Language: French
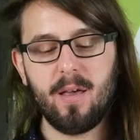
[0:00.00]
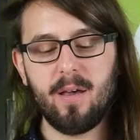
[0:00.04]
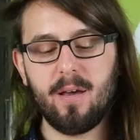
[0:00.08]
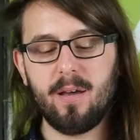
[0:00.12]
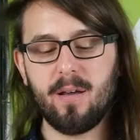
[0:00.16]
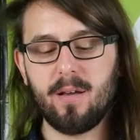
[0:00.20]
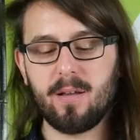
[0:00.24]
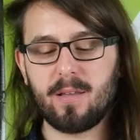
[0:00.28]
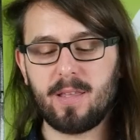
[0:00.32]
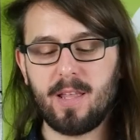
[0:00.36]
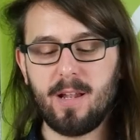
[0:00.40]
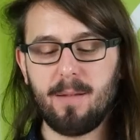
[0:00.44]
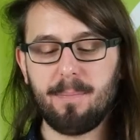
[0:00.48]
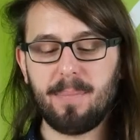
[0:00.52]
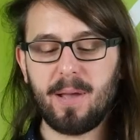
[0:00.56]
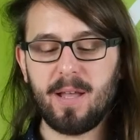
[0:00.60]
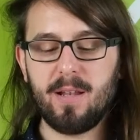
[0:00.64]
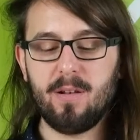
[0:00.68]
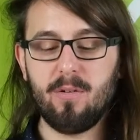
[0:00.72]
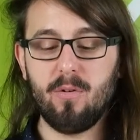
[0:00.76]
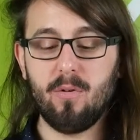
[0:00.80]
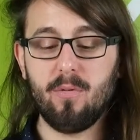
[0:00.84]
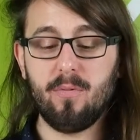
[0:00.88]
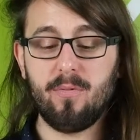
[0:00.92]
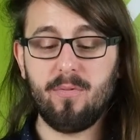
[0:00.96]
euh, qu'il
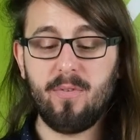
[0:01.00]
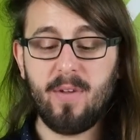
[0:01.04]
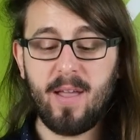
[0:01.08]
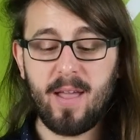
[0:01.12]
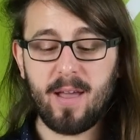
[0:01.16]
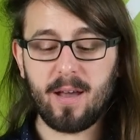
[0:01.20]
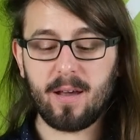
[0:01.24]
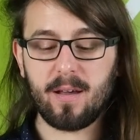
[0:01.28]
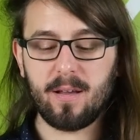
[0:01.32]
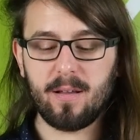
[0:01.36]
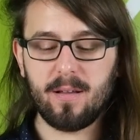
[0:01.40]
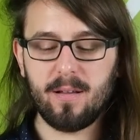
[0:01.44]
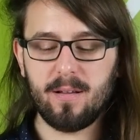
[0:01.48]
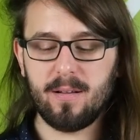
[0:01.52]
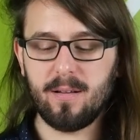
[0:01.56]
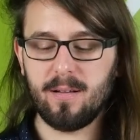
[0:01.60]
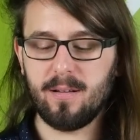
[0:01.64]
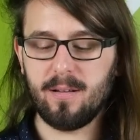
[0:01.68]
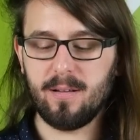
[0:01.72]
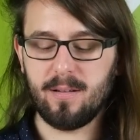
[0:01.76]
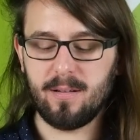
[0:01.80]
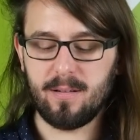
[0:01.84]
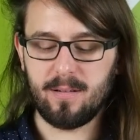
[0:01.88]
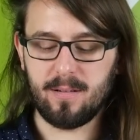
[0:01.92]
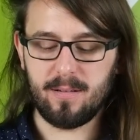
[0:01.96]
prenne le verre
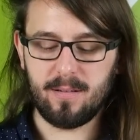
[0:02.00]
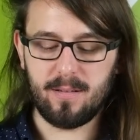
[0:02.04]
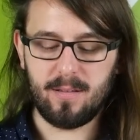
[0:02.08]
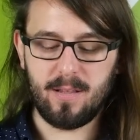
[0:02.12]
euh,